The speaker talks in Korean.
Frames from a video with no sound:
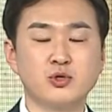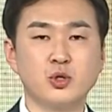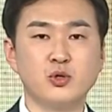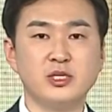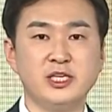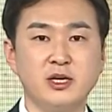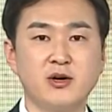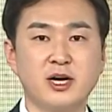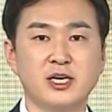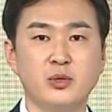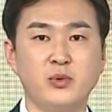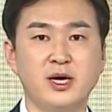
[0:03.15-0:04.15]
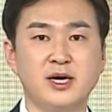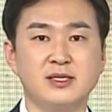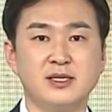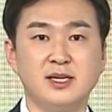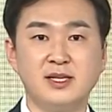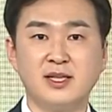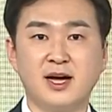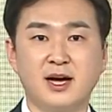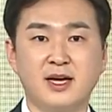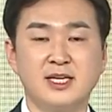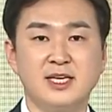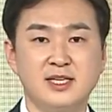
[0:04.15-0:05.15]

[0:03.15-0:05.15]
운동을 이어가기 위한 있다,